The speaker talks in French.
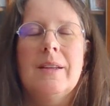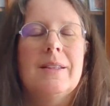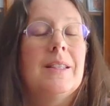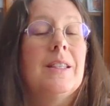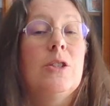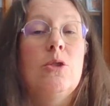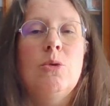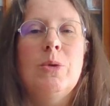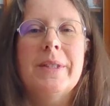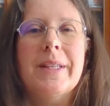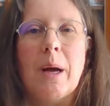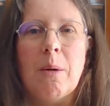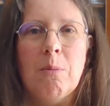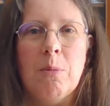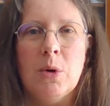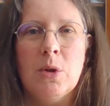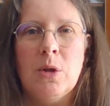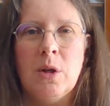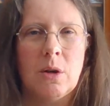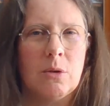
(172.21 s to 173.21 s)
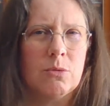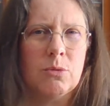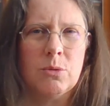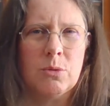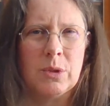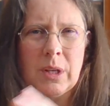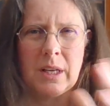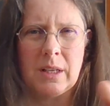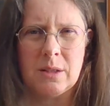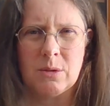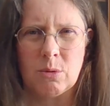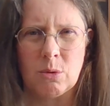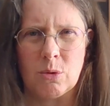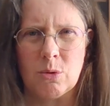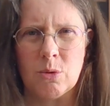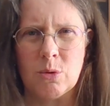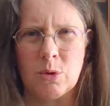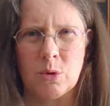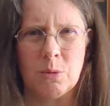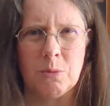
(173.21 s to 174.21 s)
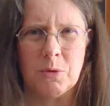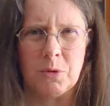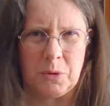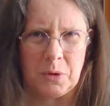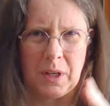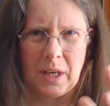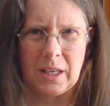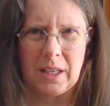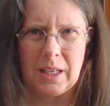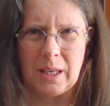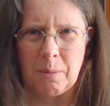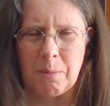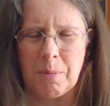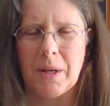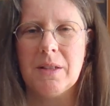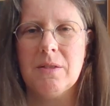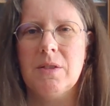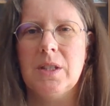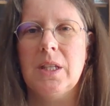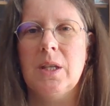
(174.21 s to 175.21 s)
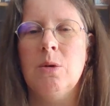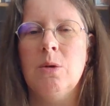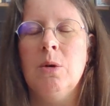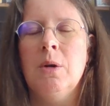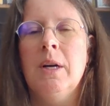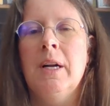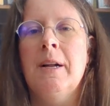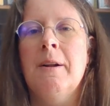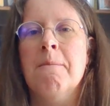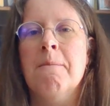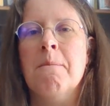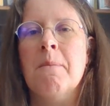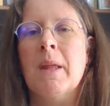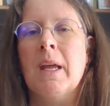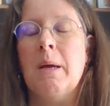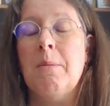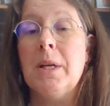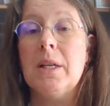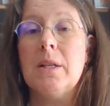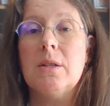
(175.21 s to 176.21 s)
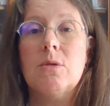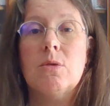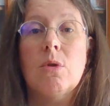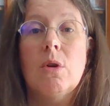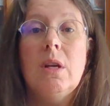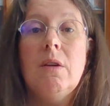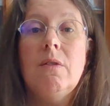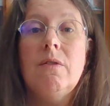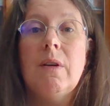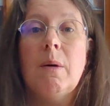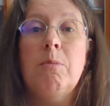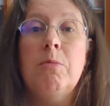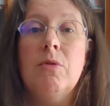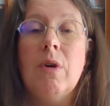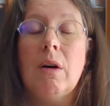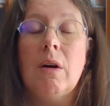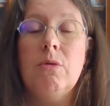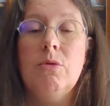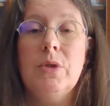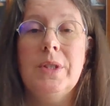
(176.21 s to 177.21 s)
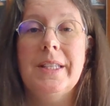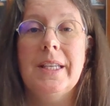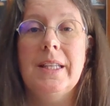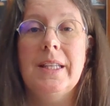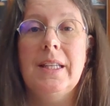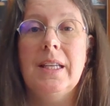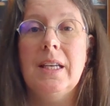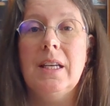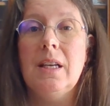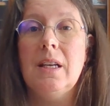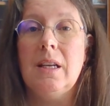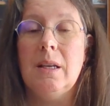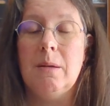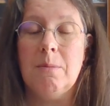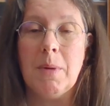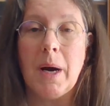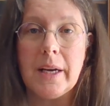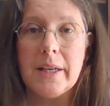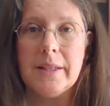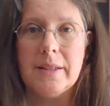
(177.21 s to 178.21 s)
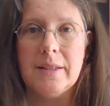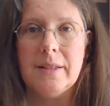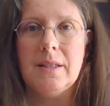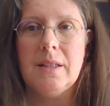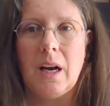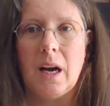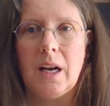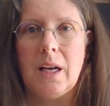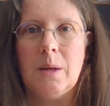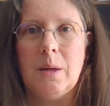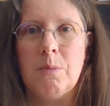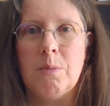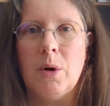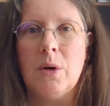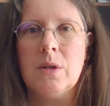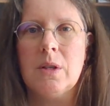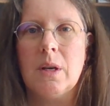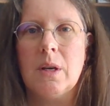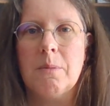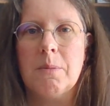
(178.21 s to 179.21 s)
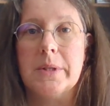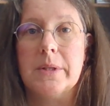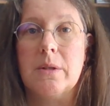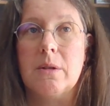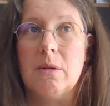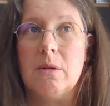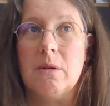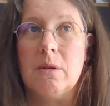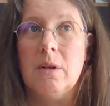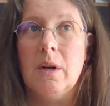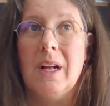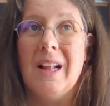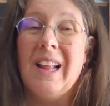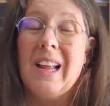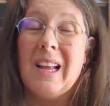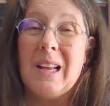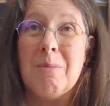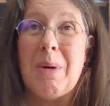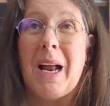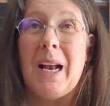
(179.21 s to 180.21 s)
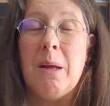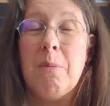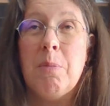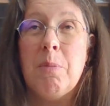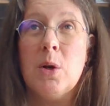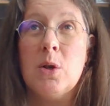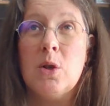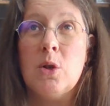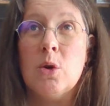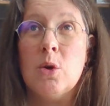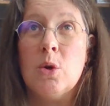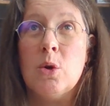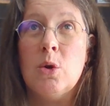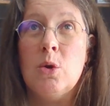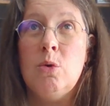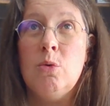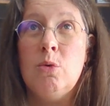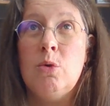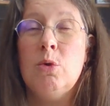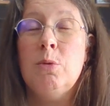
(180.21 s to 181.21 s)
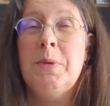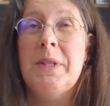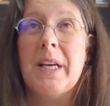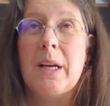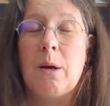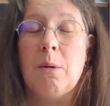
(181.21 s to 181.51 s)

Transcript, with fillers: c'est juste un bonheur. Vous allez sur YouTube, vous verrez, il y a plein de vidéos. Eh bien, ce livre va pouvoir vous aider et m'a aidé à l'époque, hein, parce que bah, à l'époque, euh, YouTube, ça